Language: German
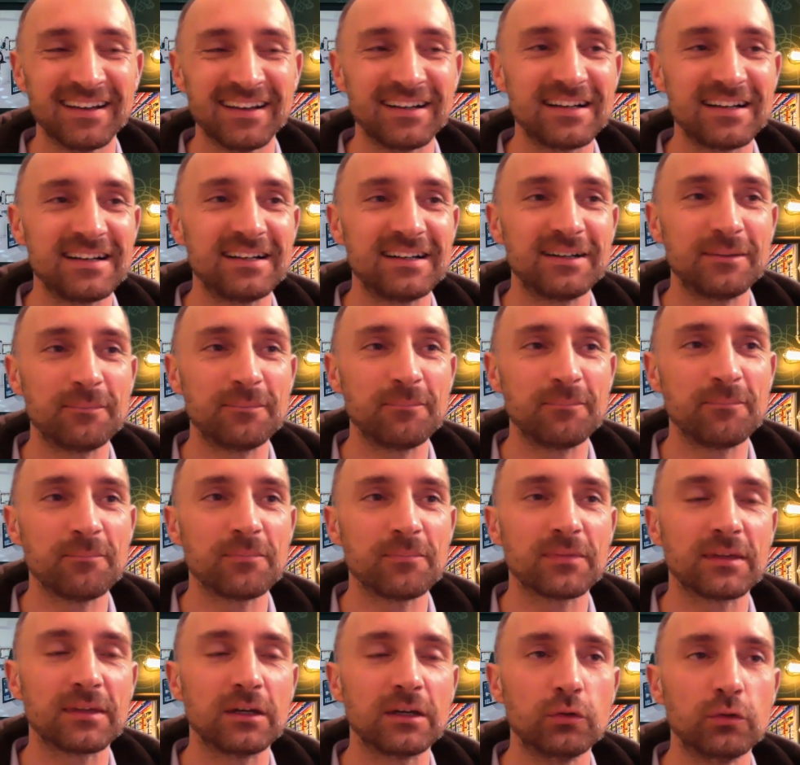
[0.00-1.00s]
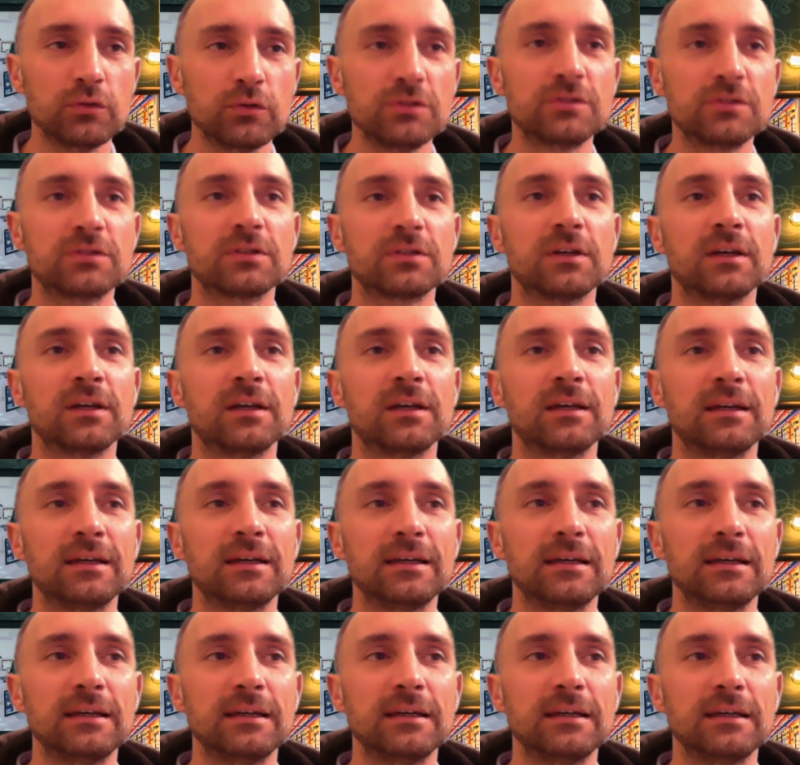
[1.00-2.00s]
ähm, und
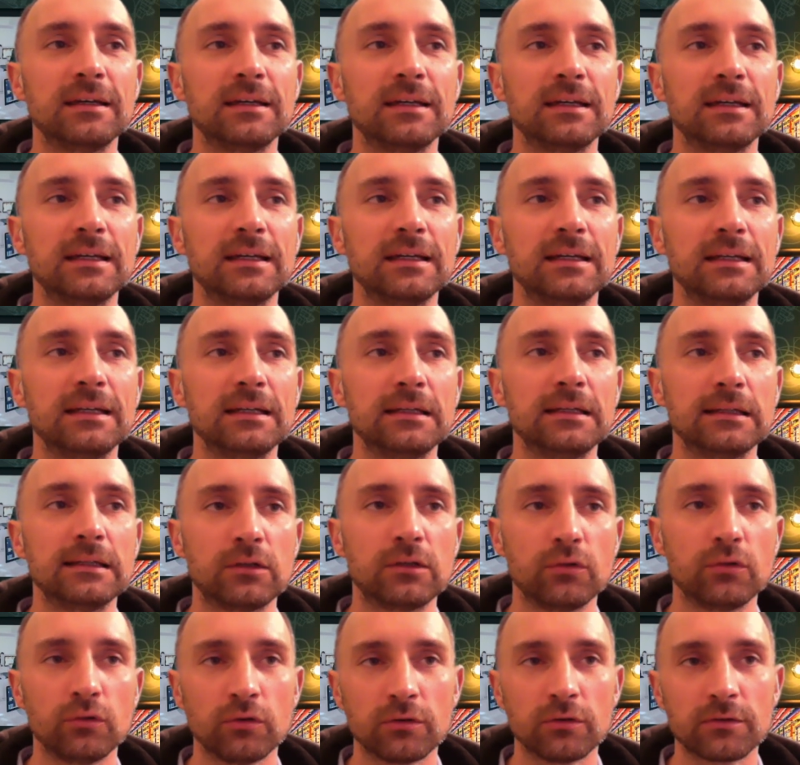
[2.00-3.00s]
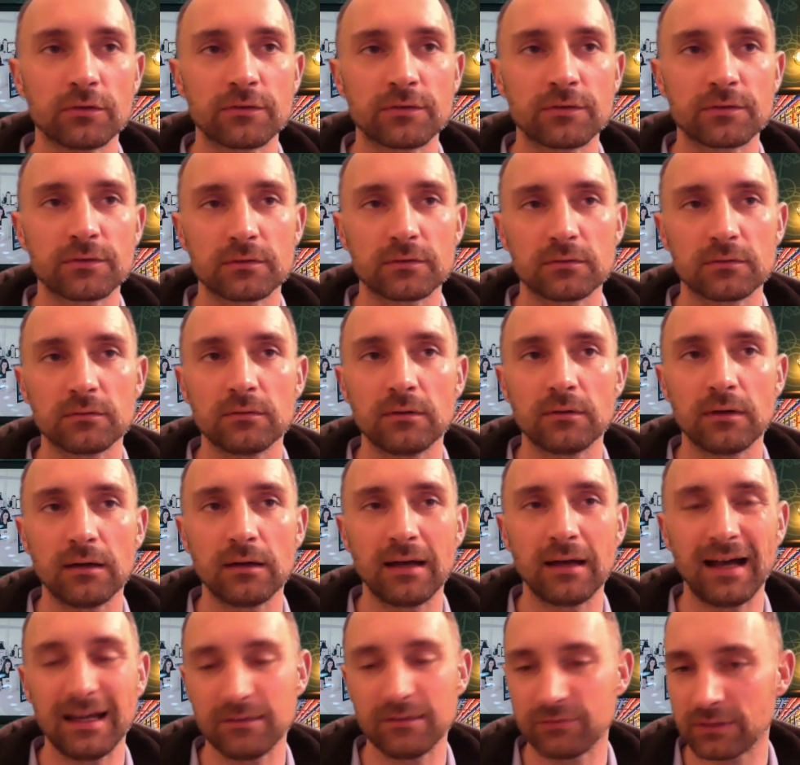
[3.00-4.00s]
gehört
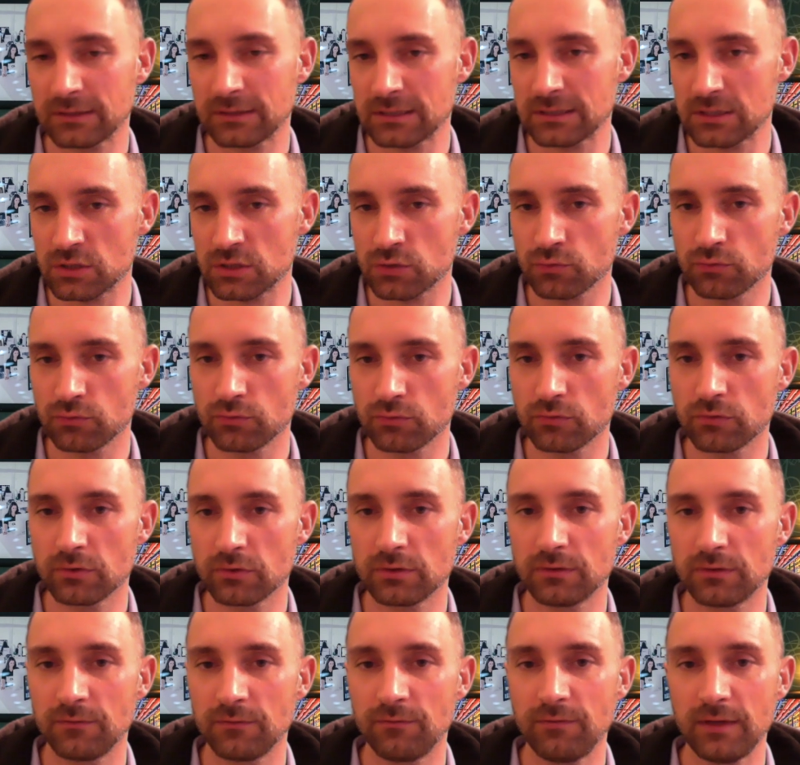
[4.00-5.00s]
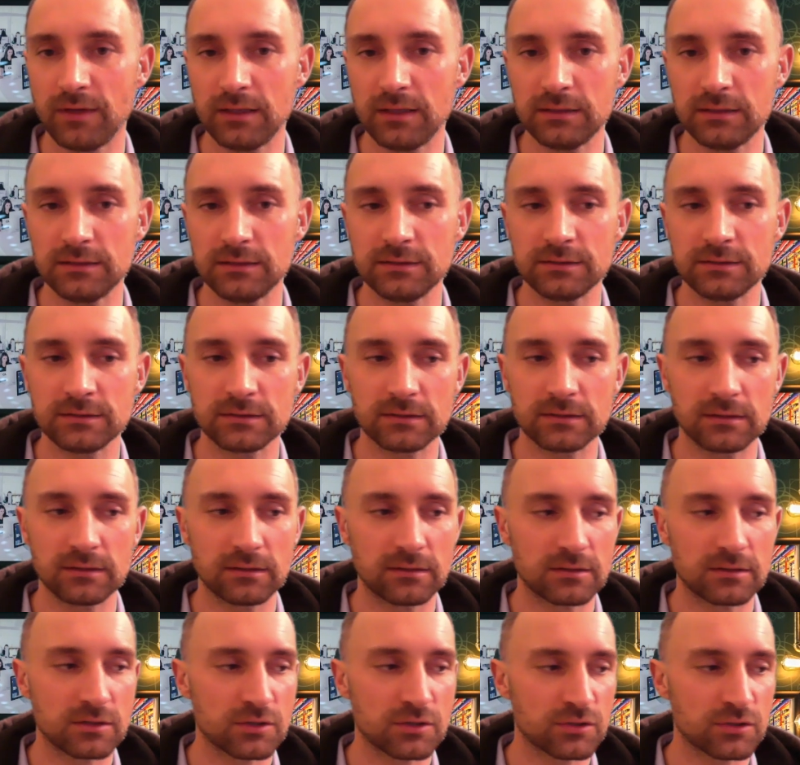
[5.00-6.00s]
einfach dazu, wenn ich
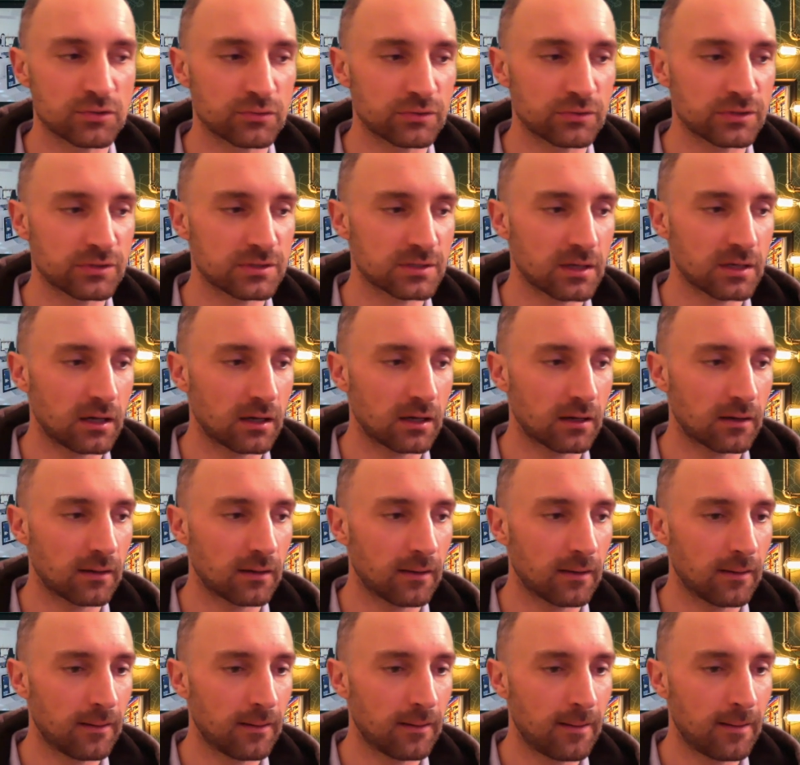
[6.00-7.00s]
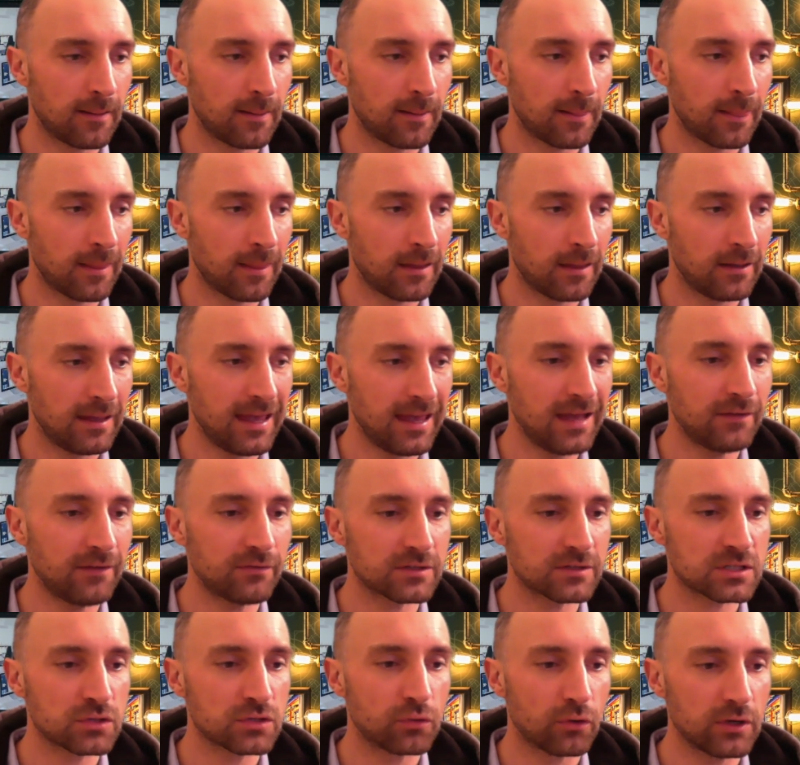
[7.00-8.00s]
sozusagen
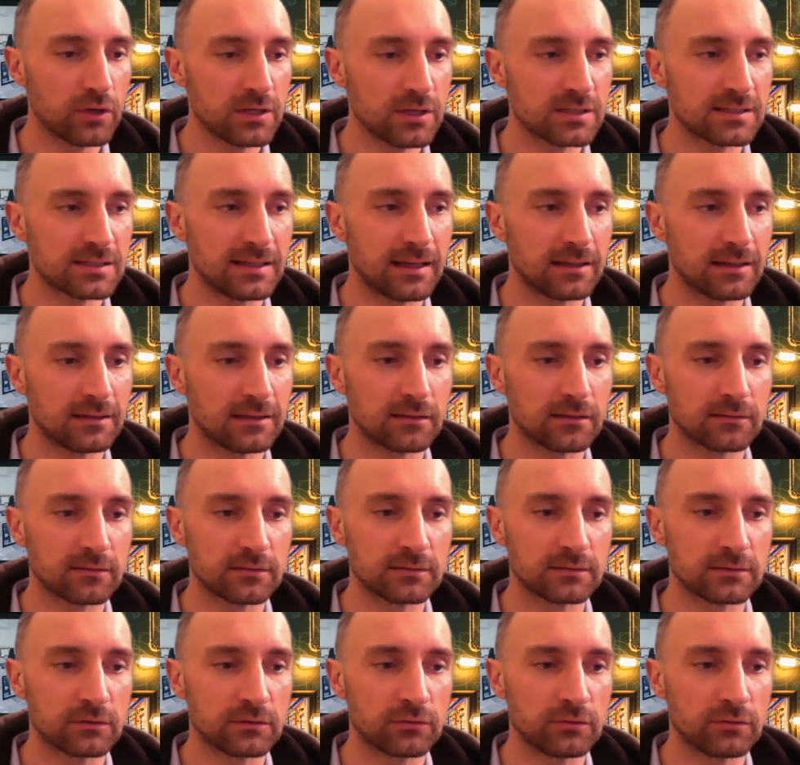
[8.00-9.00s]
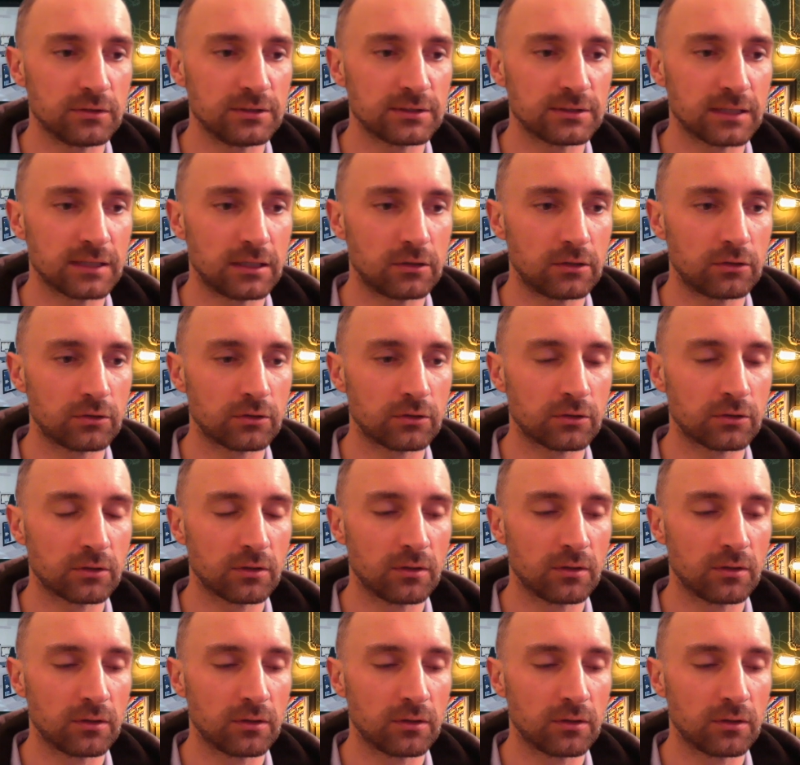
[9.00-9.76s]
etwas Neues lerne, dass ich natürlich auch